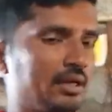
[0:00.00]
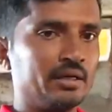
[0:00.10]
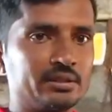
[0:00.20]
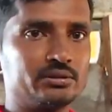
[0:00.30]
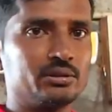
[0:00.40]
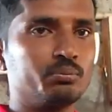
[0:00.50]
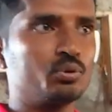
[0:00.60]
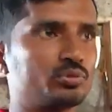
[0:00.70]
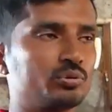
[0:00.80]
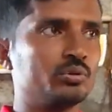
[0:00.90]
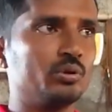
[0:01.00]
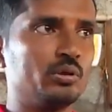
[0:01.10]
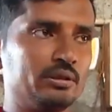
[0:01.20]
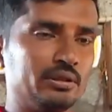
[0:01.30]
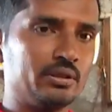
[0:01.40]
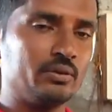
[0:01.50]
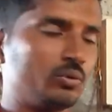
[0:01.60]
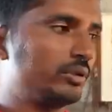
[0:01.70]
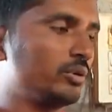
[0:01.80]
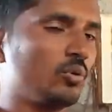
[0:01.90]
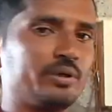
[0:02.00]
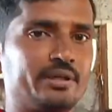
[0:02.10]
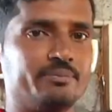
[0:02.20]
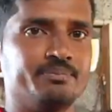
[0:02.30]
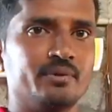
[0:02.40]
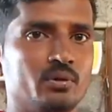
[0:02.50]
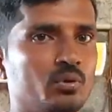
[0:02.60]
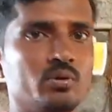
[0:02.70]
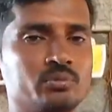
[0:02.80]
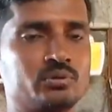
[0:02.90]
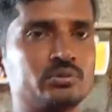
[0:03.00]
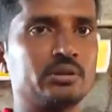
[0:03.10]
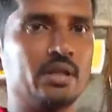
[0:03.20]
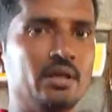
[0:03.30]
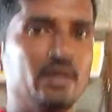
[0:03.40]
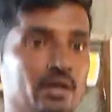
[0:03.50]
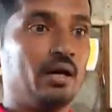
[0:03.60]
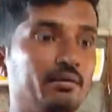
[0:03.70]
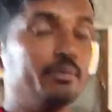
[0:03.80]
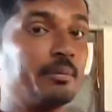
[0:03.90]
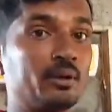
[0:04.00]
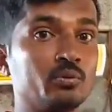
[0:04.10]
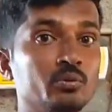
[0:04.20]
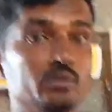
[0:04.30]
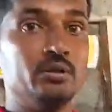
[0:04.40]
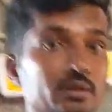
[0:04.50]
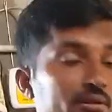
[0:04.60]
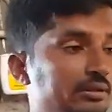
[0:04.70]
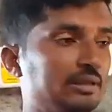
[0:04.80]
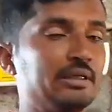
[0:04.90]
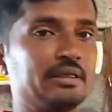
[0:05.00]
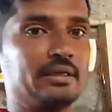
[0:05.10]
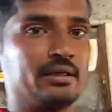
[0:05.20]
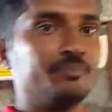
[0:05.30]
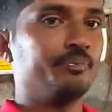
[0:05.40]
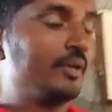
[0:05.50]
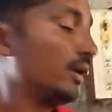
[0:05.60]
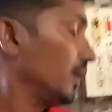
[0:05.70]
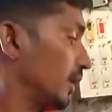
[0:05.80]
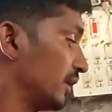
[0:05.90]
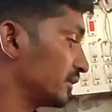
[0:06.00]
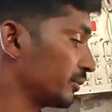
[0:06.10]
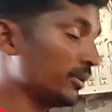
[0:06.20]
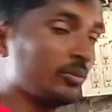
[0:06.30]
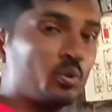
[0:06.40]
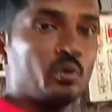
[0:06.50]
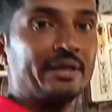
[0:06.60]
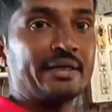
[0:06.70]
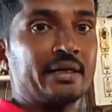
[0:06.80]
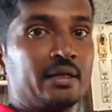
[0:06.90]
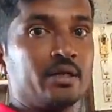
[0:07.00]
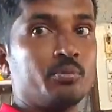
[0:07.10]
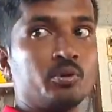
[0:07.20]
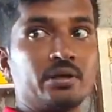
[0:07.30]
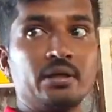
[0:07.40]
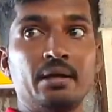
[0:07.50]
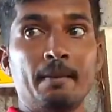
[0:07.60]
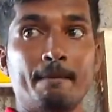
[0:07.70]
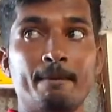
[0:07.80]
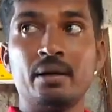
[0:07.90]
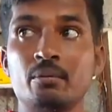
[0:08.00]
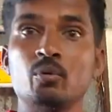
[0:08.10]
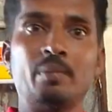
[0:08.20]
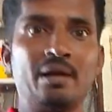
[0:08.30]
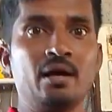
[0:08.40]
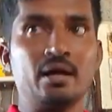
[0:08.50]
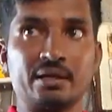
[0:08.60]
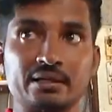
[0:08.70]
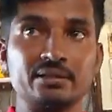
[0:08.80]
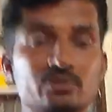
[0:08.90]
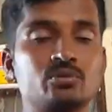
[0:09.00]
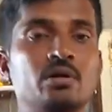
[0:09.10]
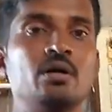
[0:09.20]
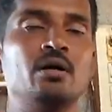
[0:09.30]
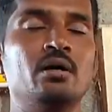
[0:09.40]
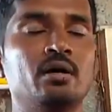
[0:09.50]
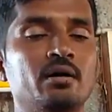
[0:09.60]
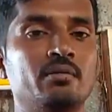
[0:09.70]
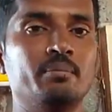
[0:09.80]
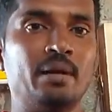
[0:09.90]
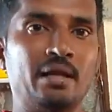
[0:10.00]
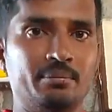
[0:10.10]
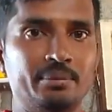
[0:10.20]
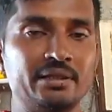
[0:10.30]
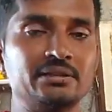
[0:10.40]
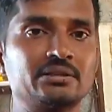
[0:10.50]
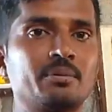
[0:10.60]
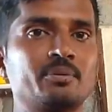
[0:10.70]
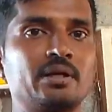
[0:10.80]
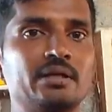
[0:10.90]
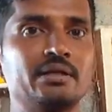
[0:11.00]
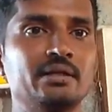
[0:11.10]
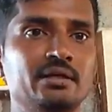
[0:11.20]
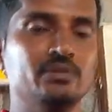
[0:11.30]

దానికి జబ్బు వస్తుందో ఏదో ఏదో ఒకటి రోగం వస్తుంది కదా అవి మనకు తెలియదు కదా అలాంటి సమయంలో ఇక్కడ లేకపోతే మనము మళ్ళీ అక్కడికి తీసు మళ్ళీ మెడికల్ షాప్కి వెళ్ళి